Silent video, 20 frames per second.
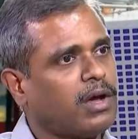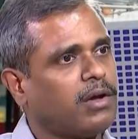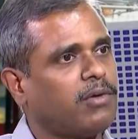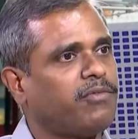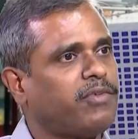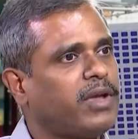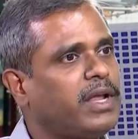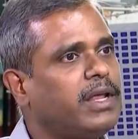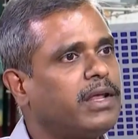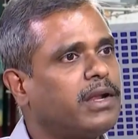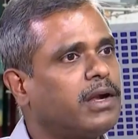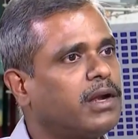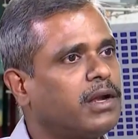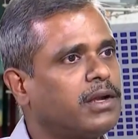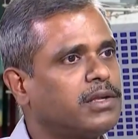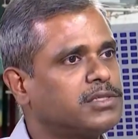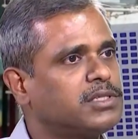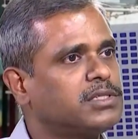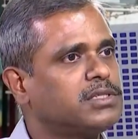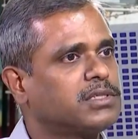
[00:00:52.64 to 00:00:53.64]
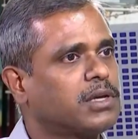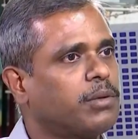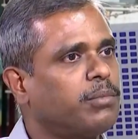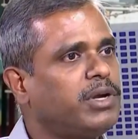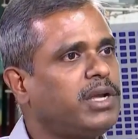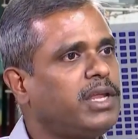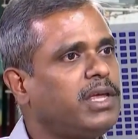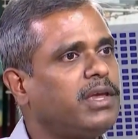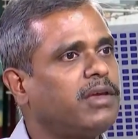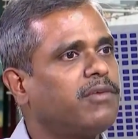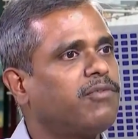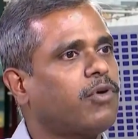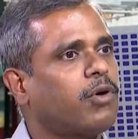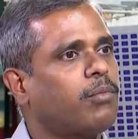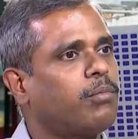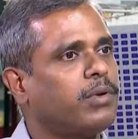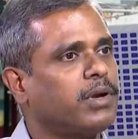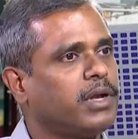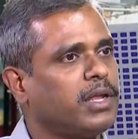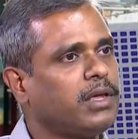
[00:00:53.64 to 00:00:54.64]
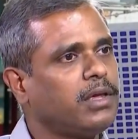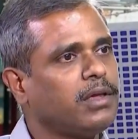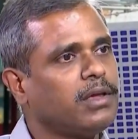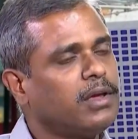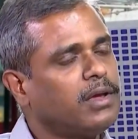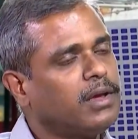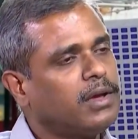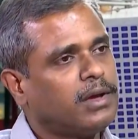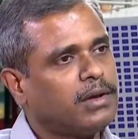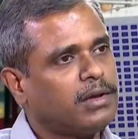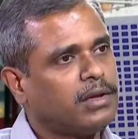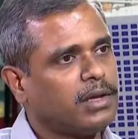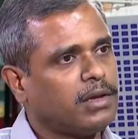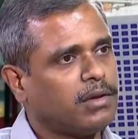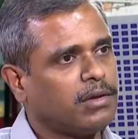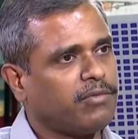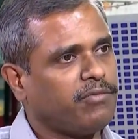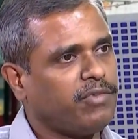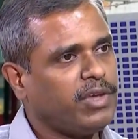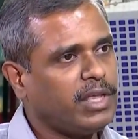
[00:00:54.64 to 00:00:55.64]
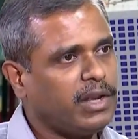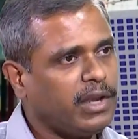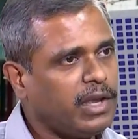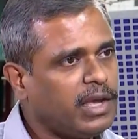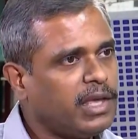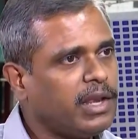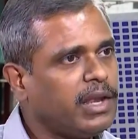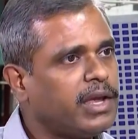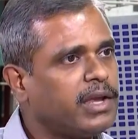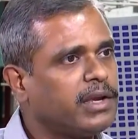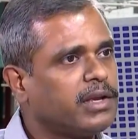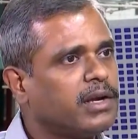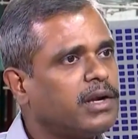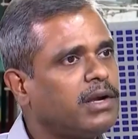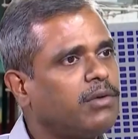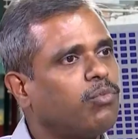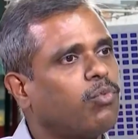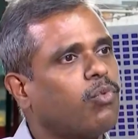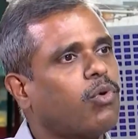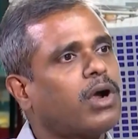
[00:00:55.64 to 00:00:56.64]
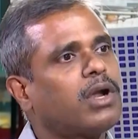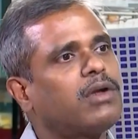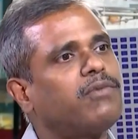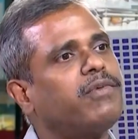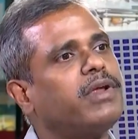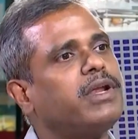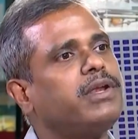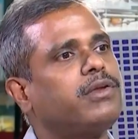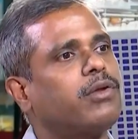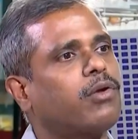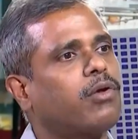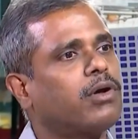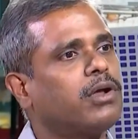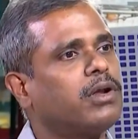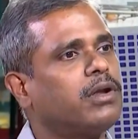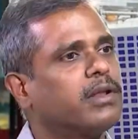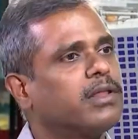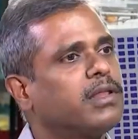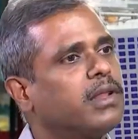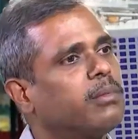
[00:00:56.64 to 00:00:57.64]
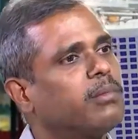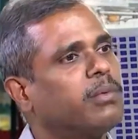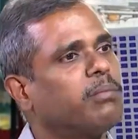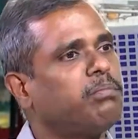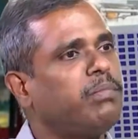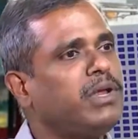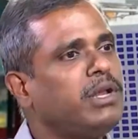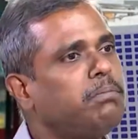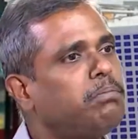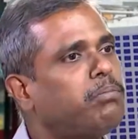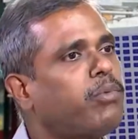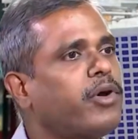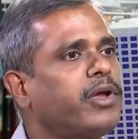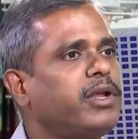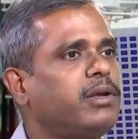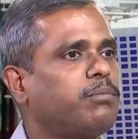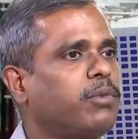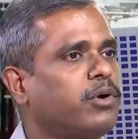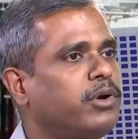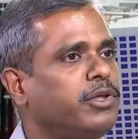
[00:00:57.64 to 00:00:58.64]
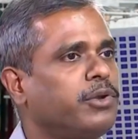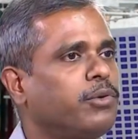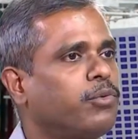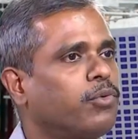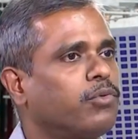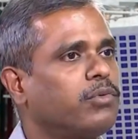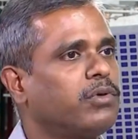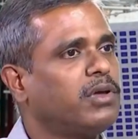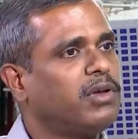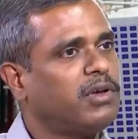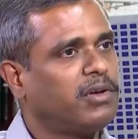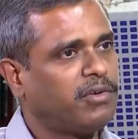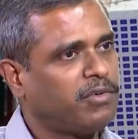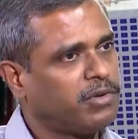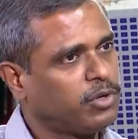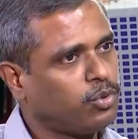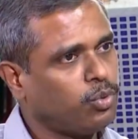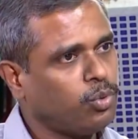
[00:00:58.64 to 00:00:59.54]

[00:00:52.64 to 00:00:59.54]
Uh, failure analysis committee a form panni okay. uh, we recreated okay. what went wrong wrongன்றத namba pinpoint pannirukom Okay.